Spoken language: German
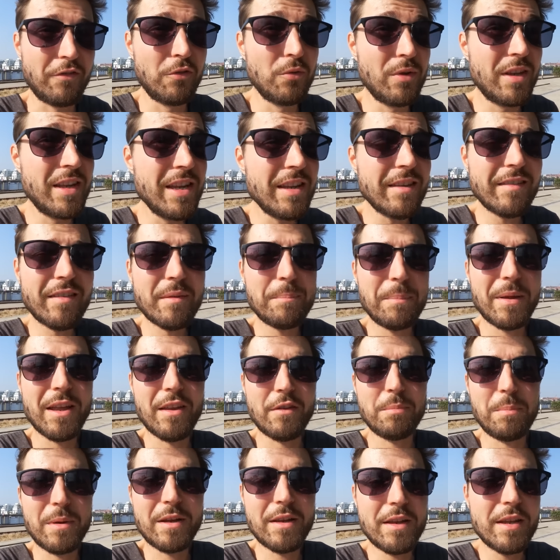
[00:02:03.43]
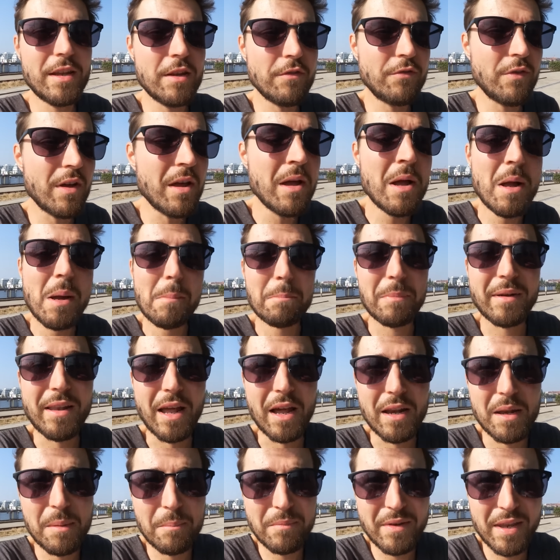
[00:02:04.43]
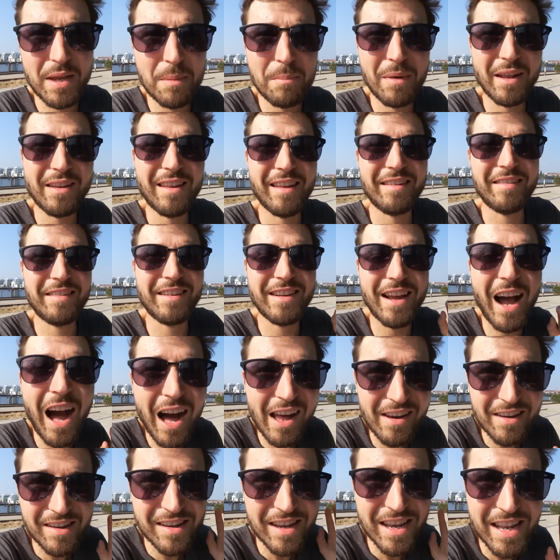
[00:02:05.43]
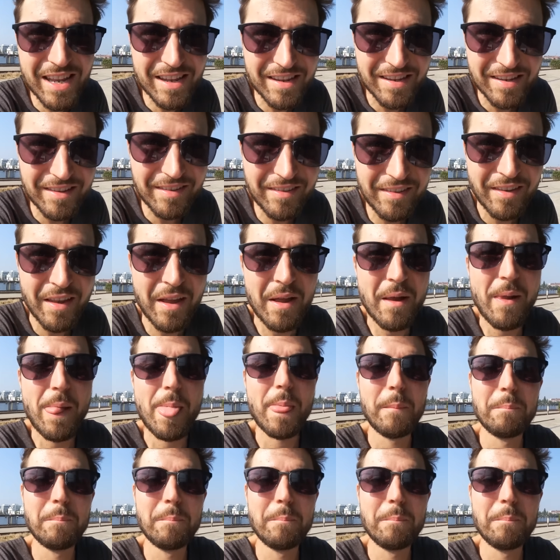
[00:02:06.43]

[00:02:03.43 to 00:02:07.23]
also diese Perspektive mit einem Thema, das gar nichts